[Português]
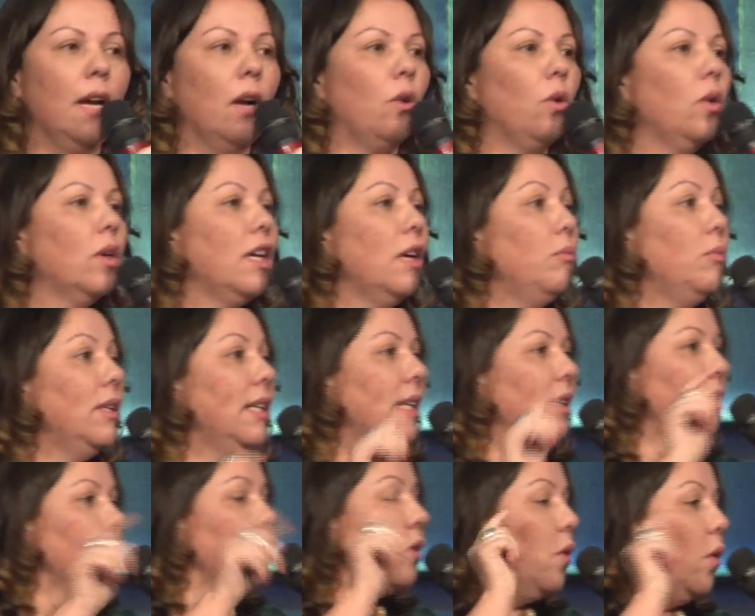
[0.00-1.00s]
Colocamos
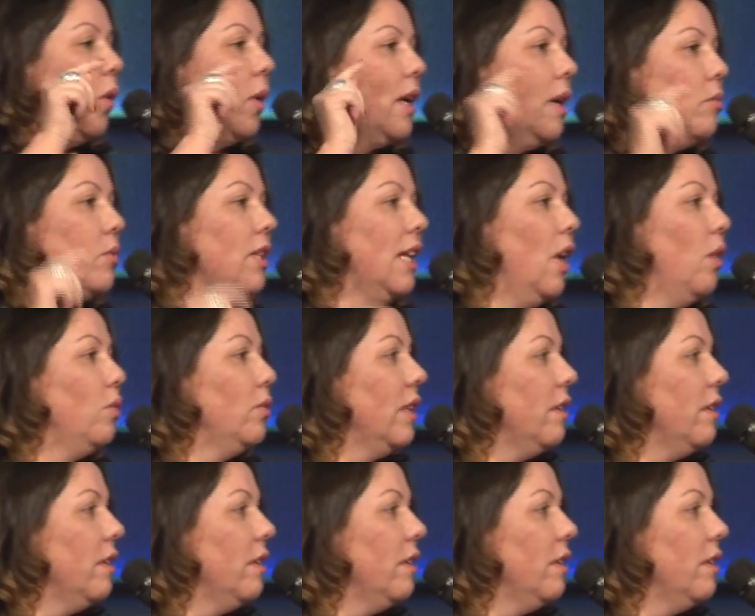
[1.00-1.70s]
lá, colocamos lá um